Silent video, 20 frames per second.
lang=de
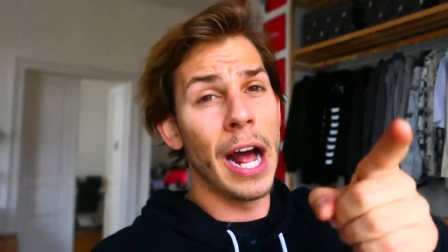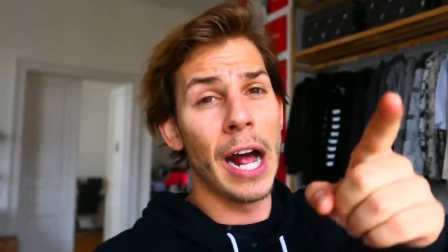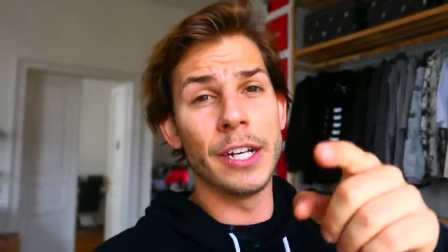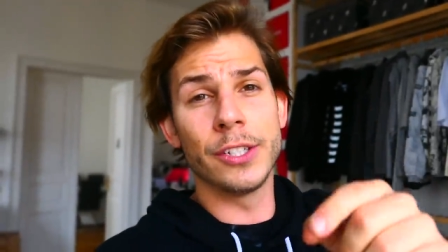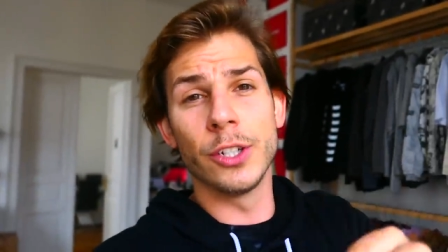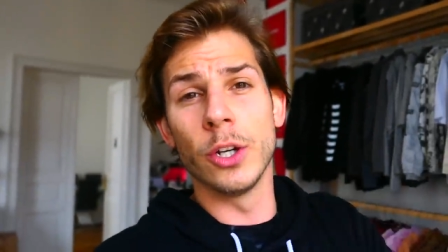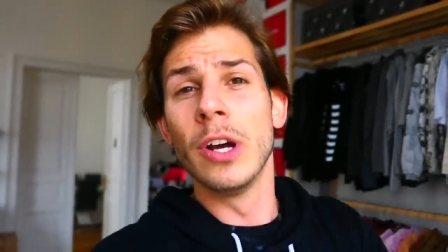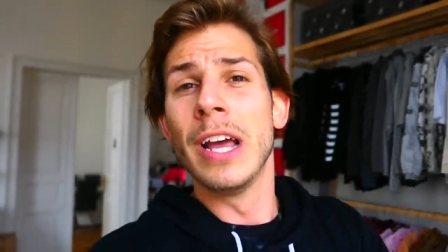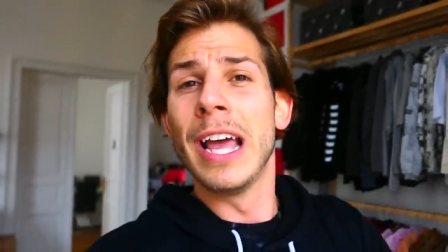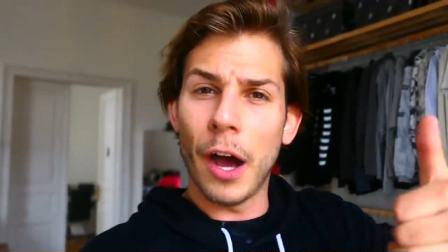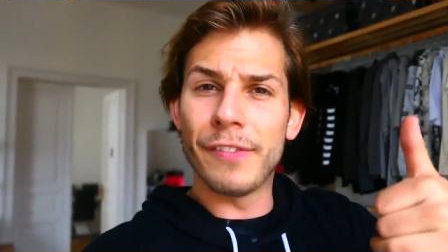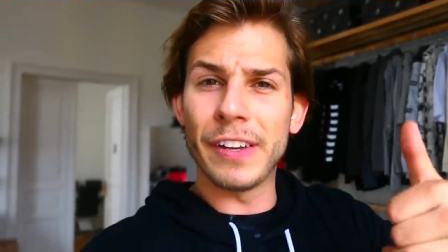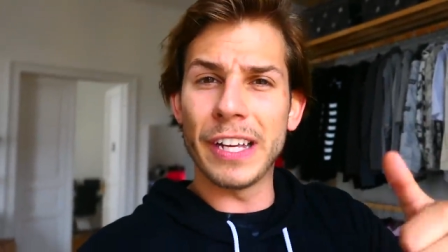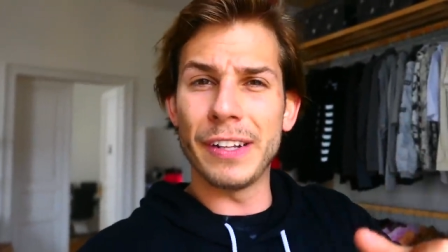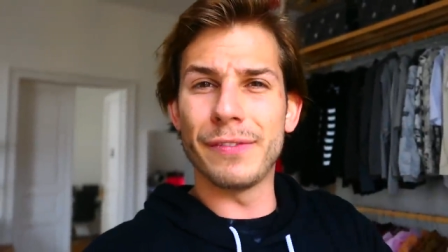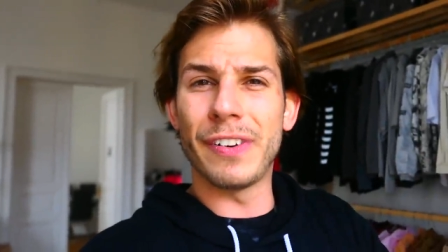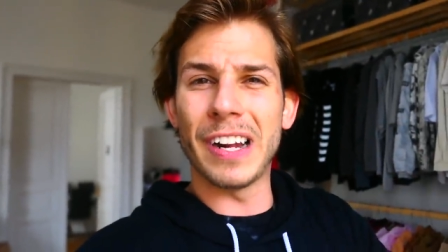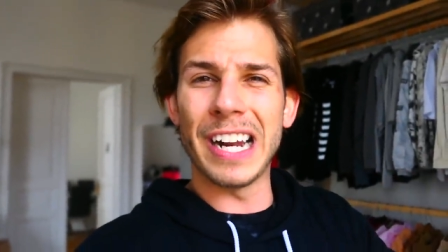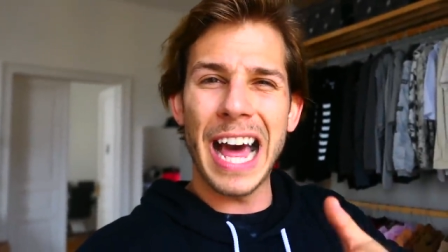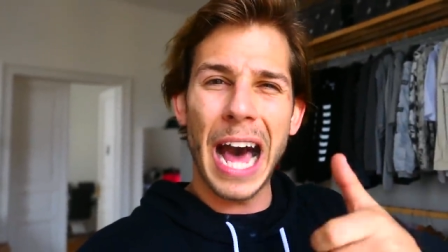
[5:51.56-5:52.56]
Also auf
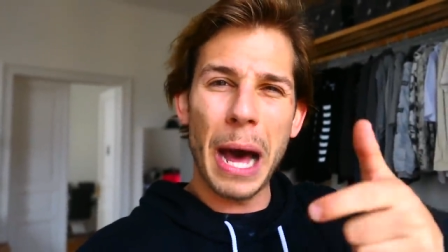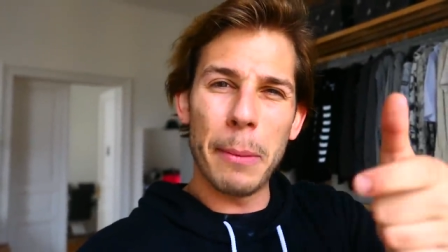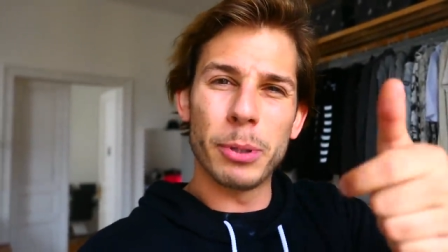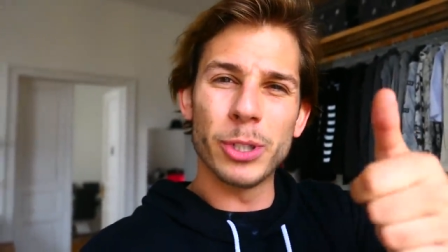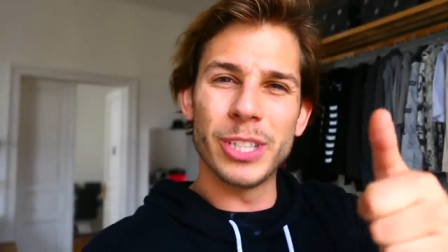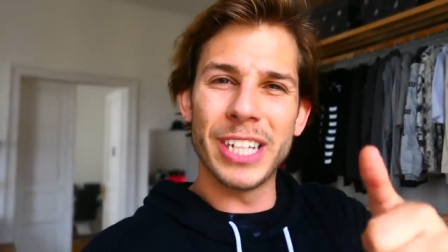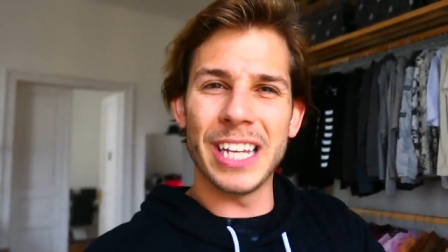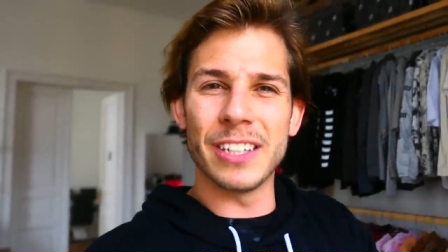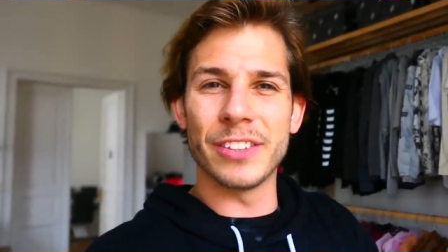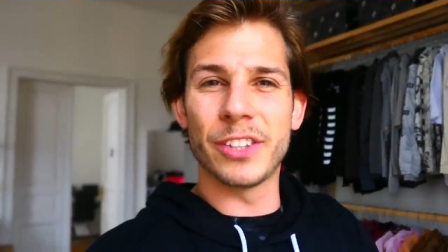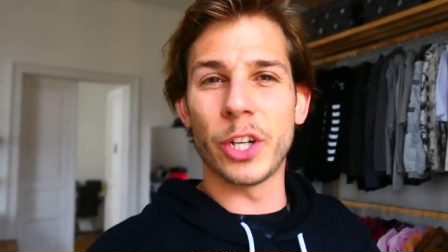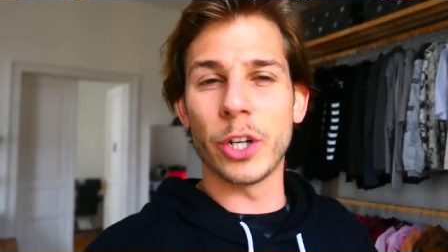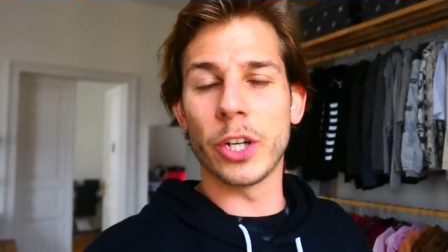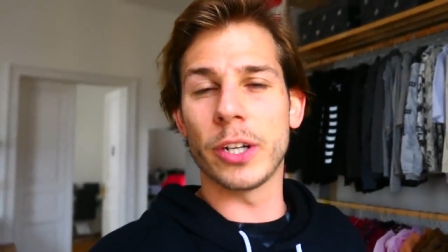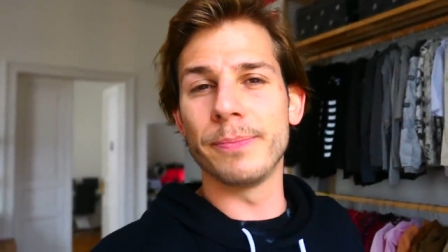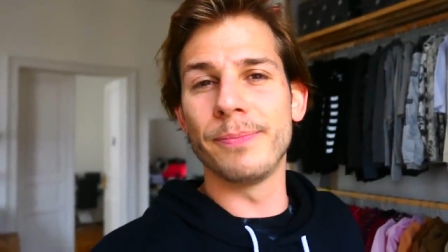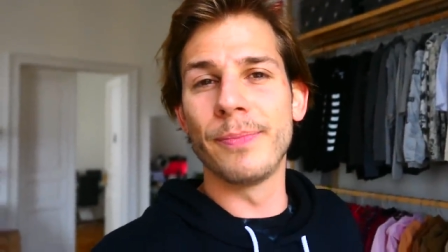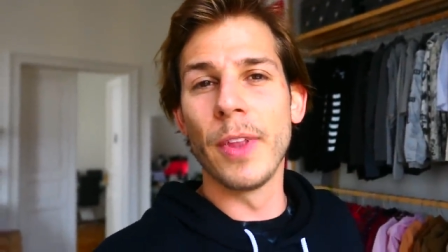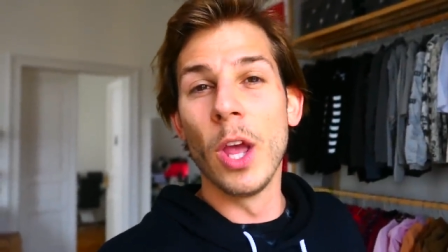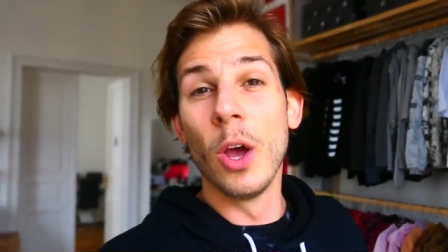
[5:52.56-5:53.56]
jeden Fall abonnieren
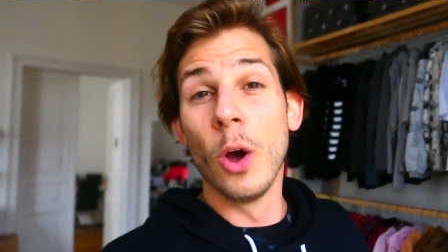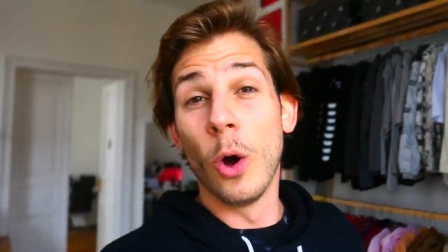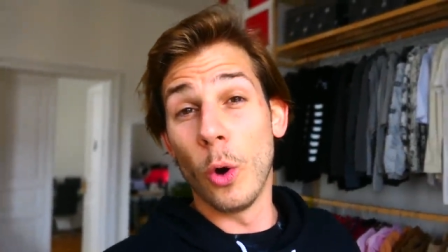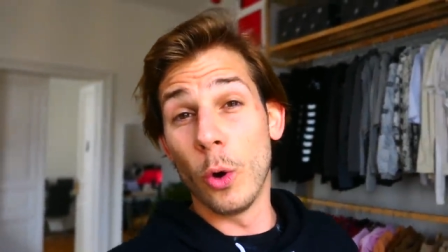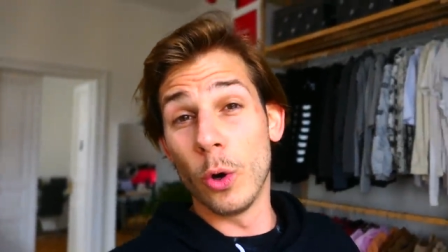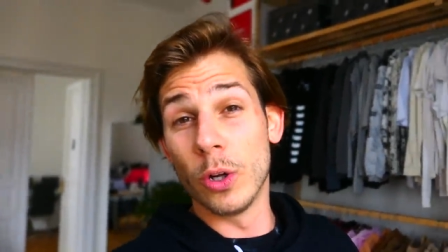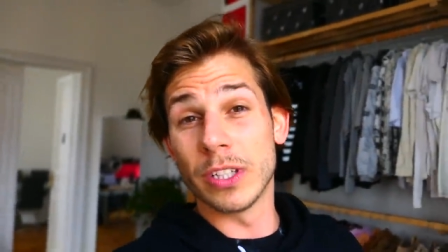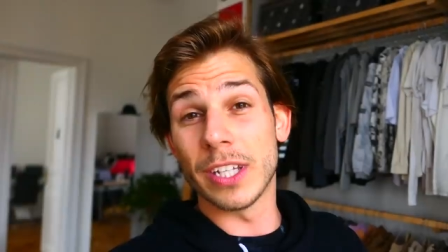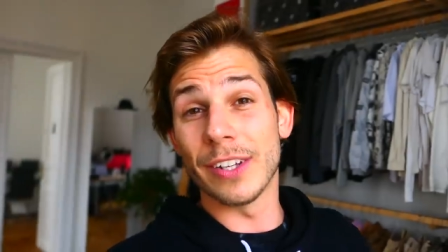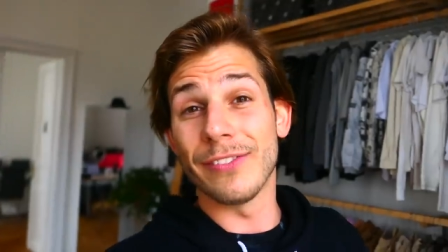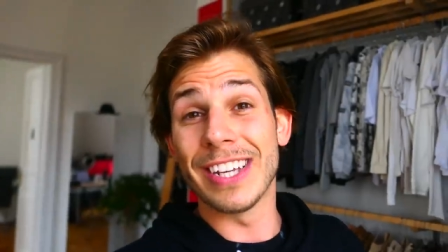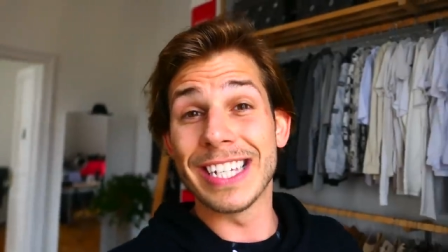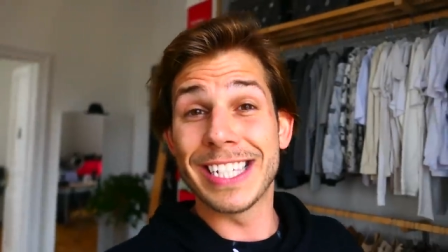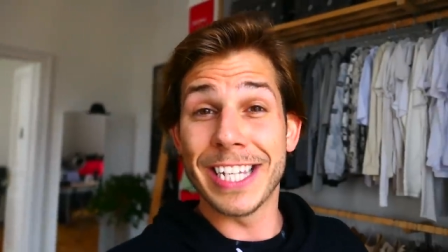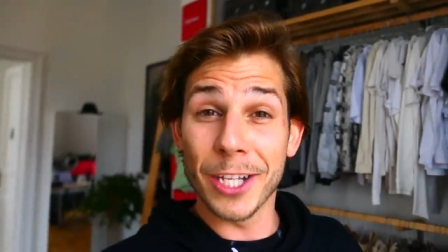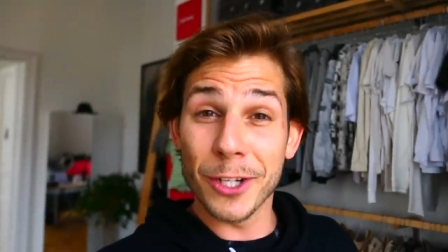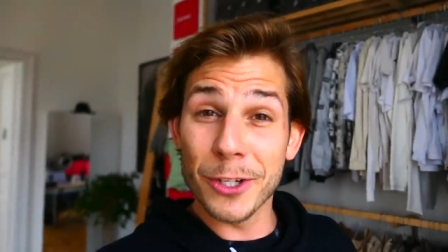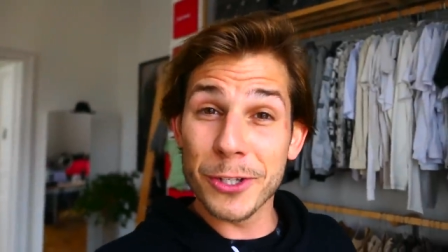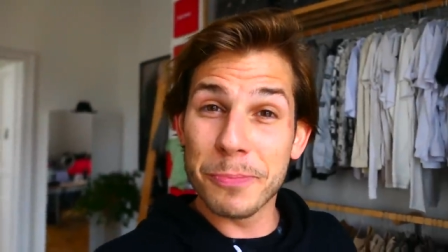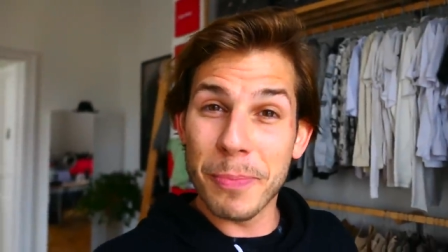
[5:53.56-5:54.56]
drücken und wir
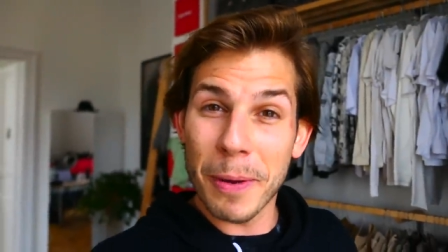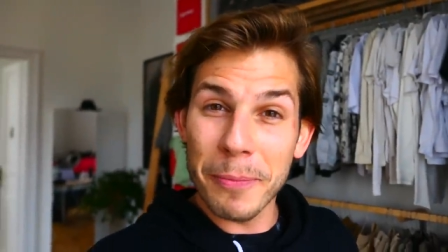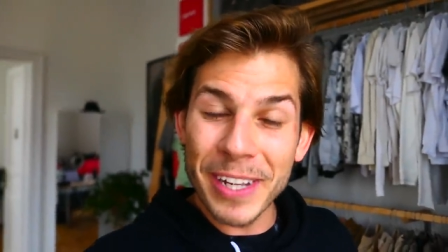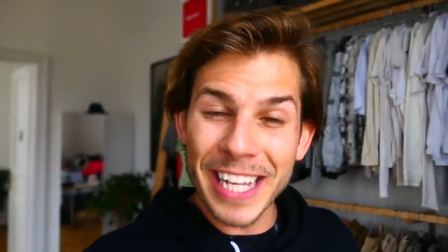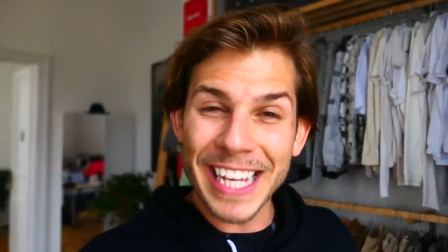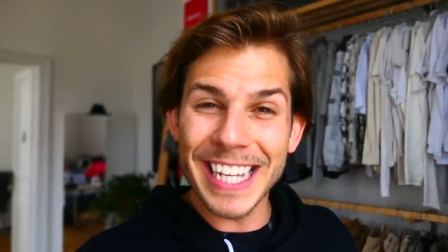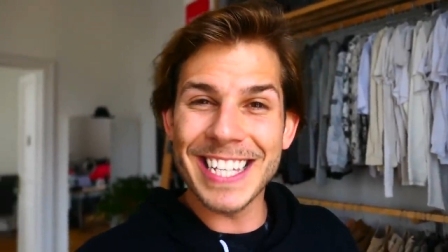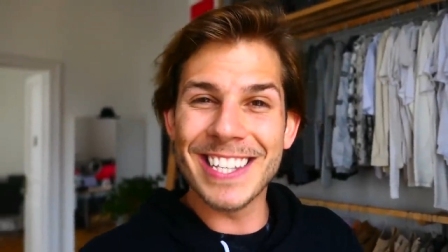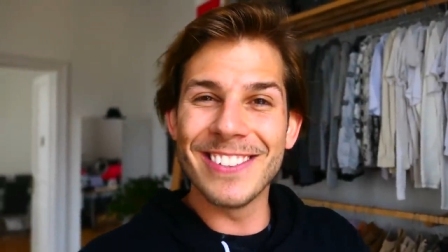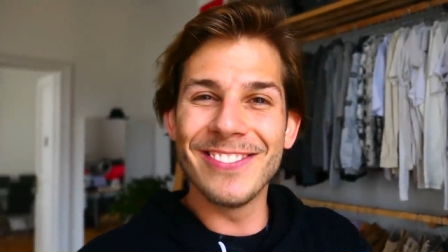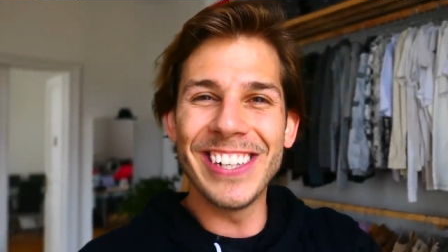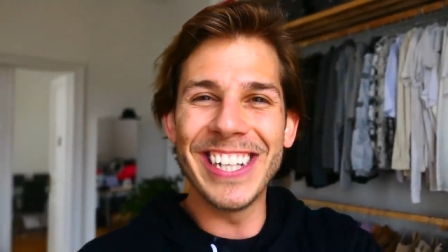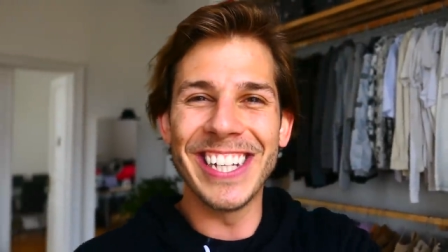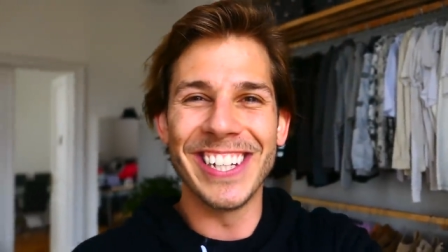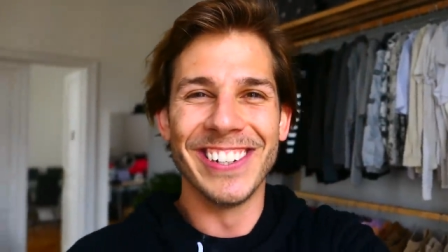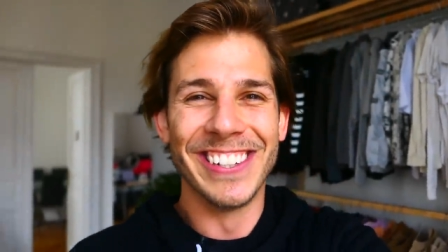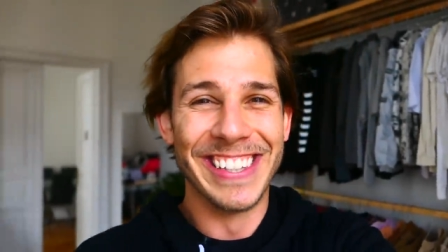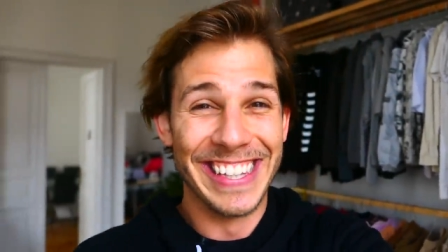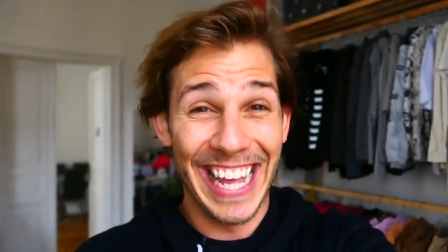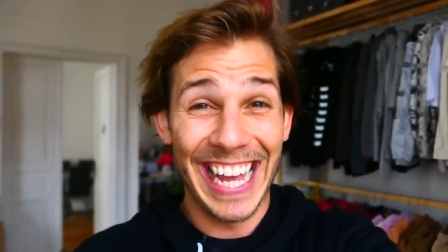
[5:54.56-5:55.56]
sehen uns beim nächsten
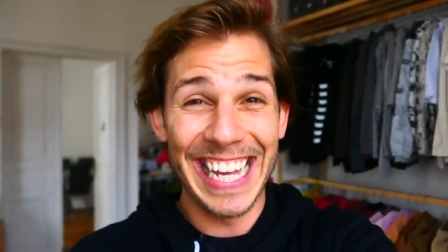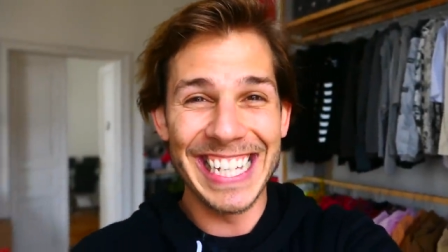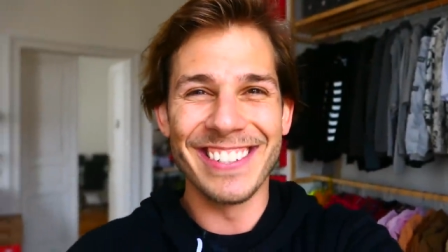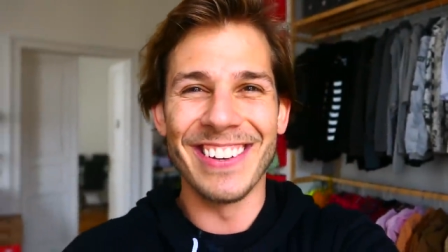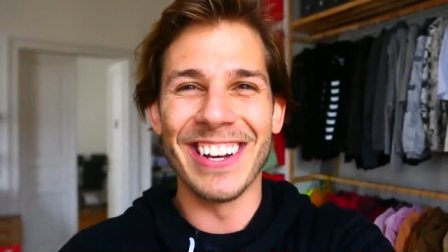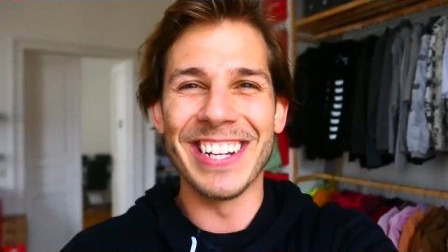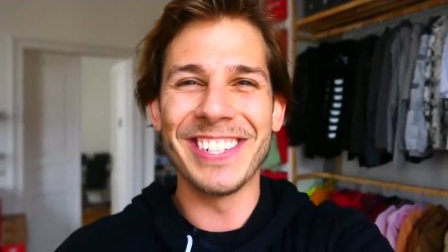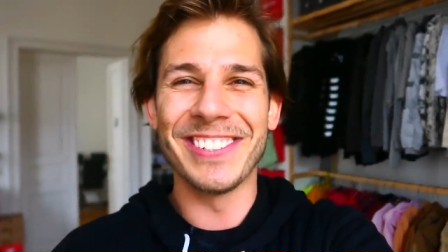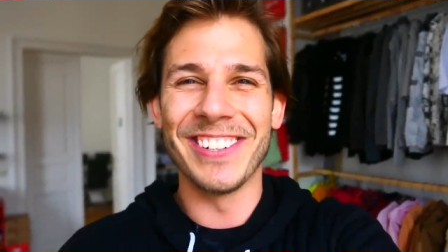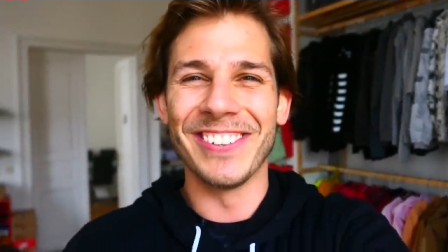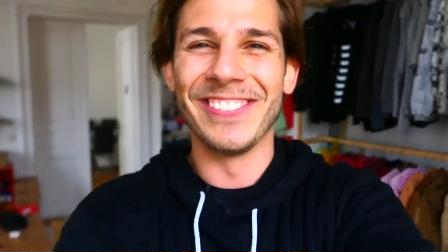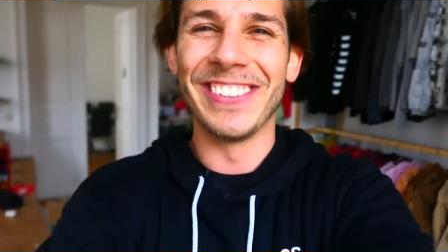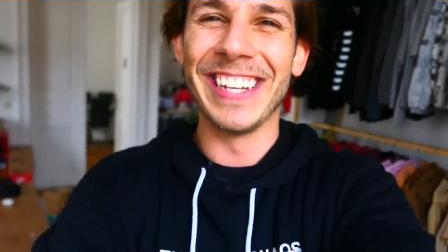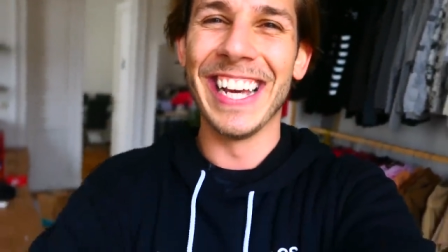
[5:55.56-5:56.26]
Video. Das war's von